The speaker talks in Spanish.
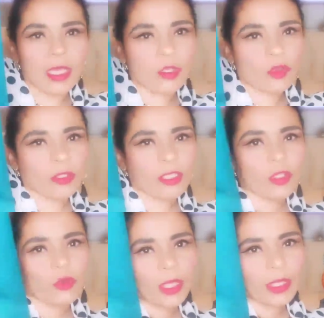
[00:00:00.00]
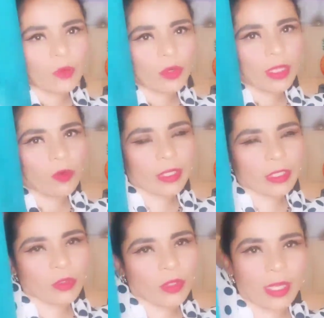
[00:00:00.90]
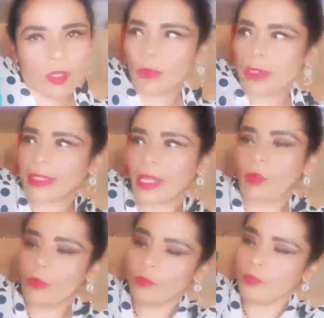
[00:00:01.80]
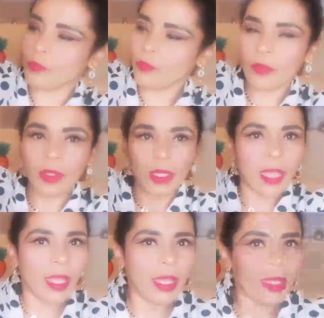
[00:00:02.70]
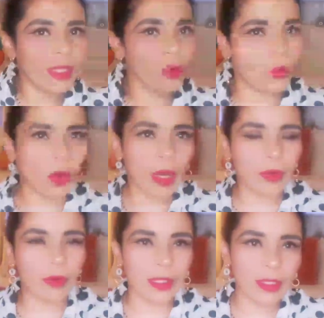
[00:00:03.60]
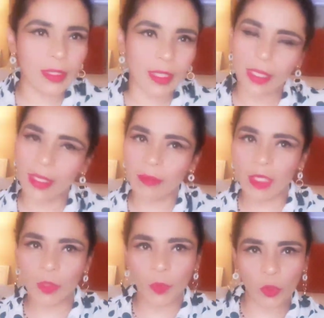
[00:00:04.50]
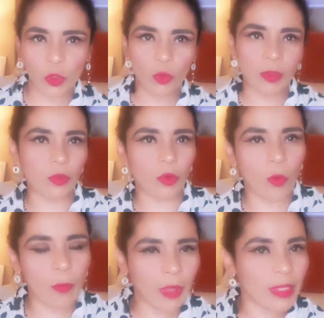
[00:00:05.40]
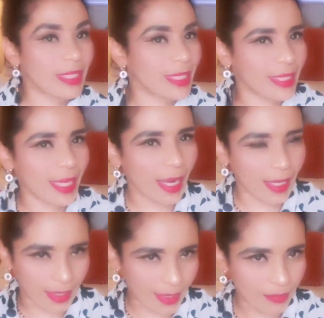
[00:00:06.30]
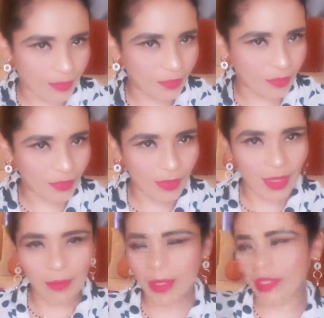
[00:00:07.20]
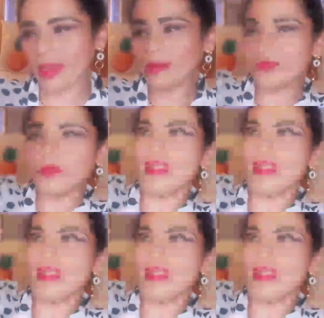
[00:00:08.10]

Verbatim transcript: Y entonces yo ya tengo una decoración del año pasado de unos jarrones que mi esposo me estuvo comprando en Sea Gallery, ¿verdad?